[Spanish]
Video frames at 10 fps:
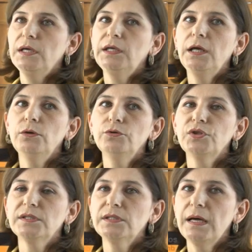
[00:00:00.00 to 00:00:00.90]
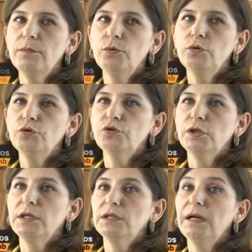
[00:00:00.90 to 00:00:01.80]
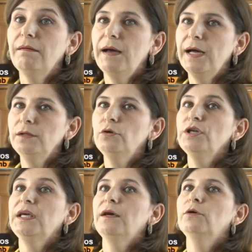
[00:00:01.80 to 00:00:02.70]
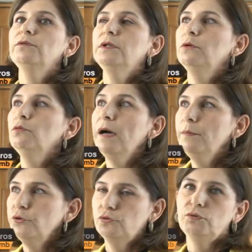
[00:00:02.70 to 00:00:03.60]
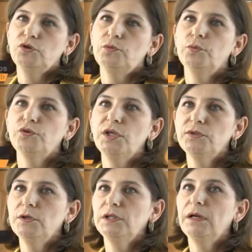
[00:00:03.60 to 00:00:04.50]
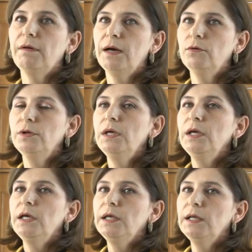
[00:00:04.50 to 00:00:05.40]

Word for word: que los estamos eh, trabajando y que continuamos nuestro proceso de trabajo en